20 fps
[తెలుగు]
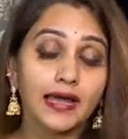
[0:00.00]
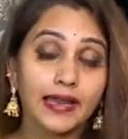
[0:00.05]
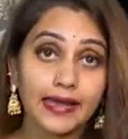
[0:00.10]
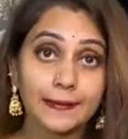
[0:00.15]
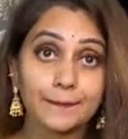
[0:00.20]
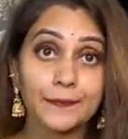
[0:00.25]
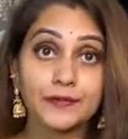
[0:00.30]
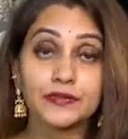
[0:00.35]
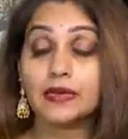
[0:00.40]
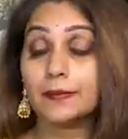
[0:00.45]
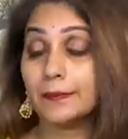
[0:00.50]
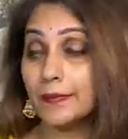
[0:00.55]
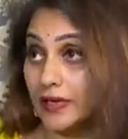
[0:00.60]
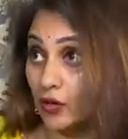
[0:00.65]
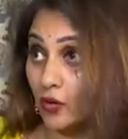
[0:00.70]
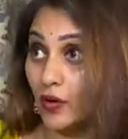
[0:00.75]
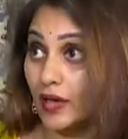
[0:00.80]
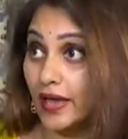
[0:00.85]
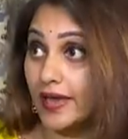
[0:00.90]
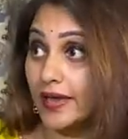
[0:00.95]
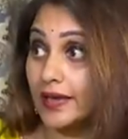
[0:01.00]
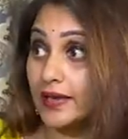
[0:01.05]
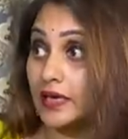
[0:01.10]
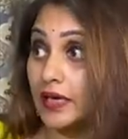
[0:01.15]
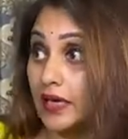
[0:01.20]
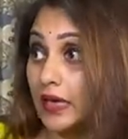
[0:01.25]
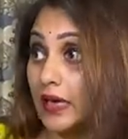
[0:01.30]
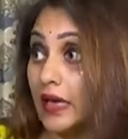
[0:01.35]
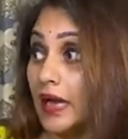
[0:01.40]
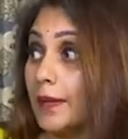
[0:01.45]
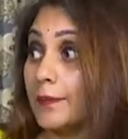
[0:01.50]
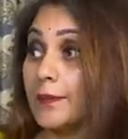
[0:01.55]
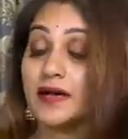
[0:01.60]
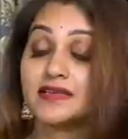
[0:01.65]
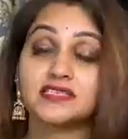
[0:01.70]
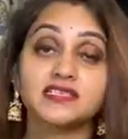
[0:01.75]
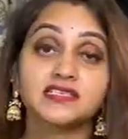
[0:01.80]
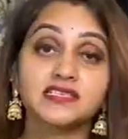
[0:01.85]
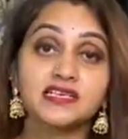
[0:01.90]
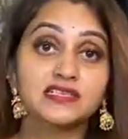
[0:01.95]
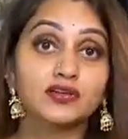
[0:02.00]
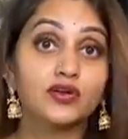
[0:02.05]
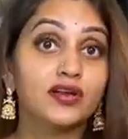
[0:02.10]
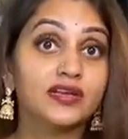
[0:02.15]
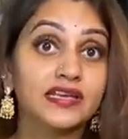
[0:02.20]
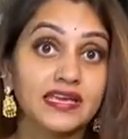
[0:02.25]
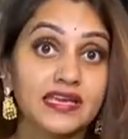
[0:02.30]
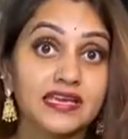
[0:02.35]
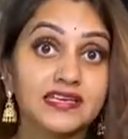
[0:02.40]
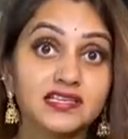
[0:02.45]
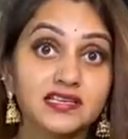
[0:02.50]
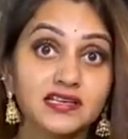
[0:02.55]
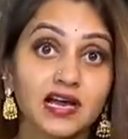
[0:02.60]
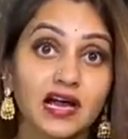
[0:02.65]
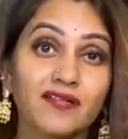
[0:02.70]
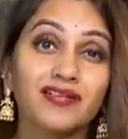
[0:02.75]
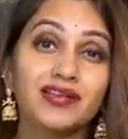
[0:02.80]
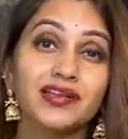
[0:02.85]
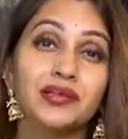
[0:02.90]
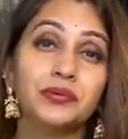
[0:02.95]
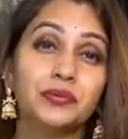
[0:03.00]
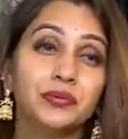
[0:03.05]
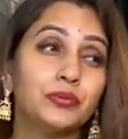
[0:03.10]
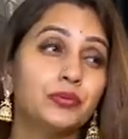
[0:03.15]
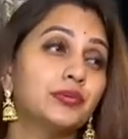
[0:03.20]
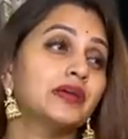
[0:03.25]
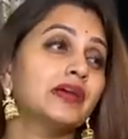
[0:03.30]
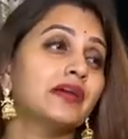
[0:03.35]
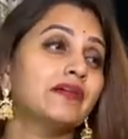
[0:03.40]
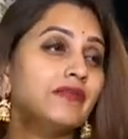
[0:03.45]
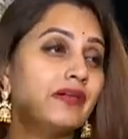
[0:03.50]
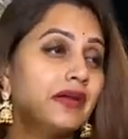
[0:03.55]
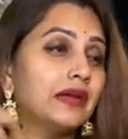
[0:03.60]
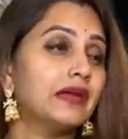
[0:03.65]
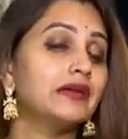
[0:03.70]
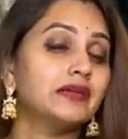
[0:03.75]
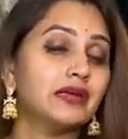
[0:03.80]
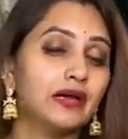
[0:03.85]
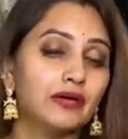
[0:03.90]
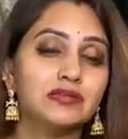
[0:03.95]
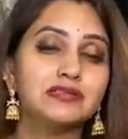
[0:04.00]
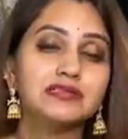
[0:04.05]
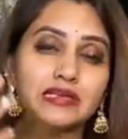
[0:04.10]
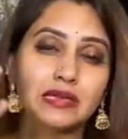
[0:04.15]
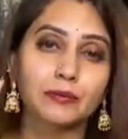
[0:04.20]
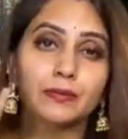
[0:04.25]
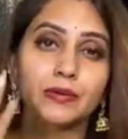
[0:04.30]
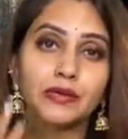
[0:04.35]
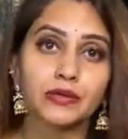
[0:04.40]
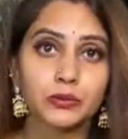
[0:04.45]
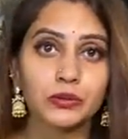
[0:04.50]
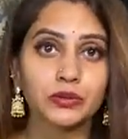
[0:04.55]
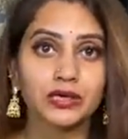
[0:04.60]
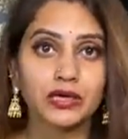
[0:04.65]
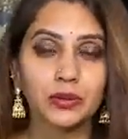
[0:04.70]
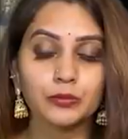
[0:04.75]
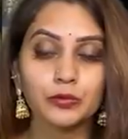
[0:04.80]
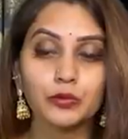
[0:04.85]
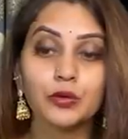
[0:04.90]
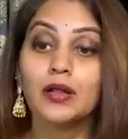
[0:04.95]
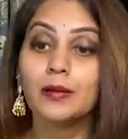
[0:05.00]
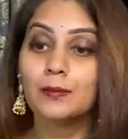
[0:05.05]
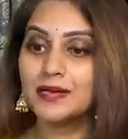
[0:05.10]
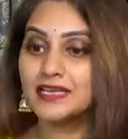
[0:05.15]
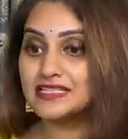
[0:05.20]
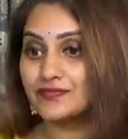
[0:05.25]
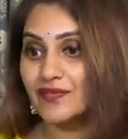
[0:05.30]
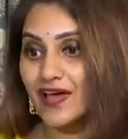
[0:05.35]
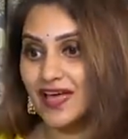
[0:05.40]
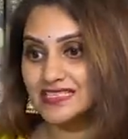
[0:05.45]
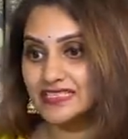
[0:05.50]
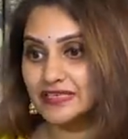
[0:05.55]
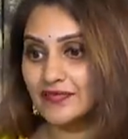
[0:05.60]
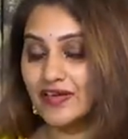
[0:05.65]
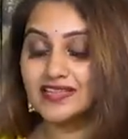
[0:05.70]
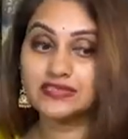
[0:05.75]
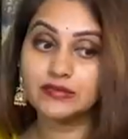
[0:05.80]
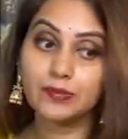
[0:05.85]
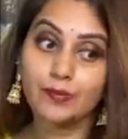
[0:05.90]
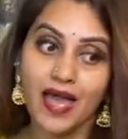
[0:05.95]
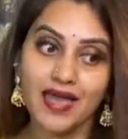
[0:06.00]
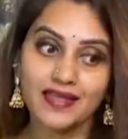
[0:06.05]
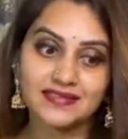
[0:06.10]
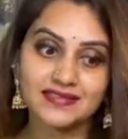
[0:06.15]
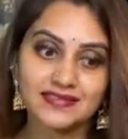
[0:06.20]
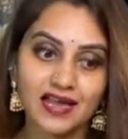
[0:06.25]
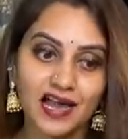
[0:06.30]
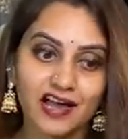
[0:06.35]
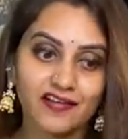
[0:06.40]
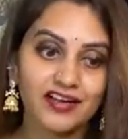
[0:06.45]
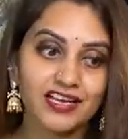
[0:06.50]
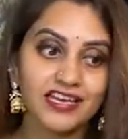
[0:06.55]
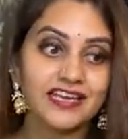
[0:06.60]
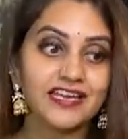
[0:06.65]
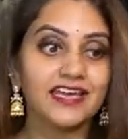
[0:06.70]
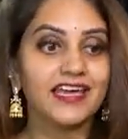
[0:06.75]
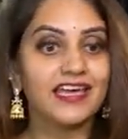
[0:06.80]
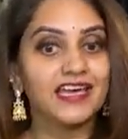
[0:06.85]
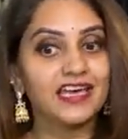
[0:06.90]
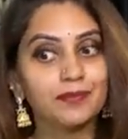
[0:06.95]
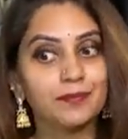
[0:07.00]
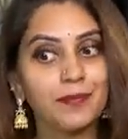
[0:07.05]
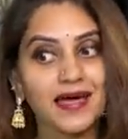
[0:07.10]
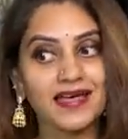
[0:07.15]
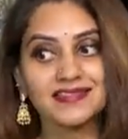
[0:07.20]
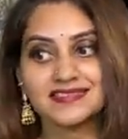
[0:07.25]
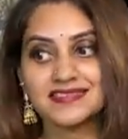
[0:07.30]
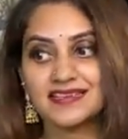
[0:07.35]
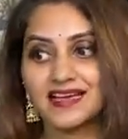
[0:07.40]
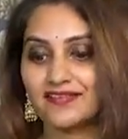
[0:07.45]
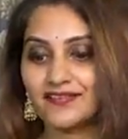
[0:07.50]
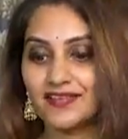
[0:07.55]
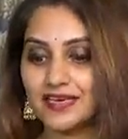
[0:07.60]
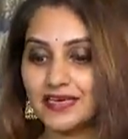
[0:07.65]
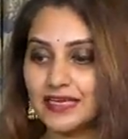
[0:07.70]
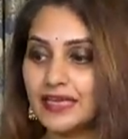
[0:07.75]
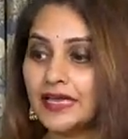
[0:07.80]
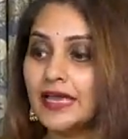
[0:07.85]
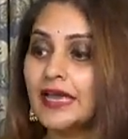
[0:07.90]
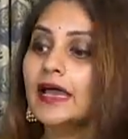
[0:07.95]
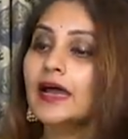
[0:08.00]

లేకపోతే మీకు హెయిర్కి మసాజ్ చేసుకోవడానికి హీటర్ కావాలి ఊరికే వేయి కావాల్సి ఏం పెట్టుకుంటాము ప్లస్ ఫ్యాన్సీ ఫ్యాన్సీ బ్యాండ్స్ కావాలి హెయిర్ బ్యాండ్స్ కావాలి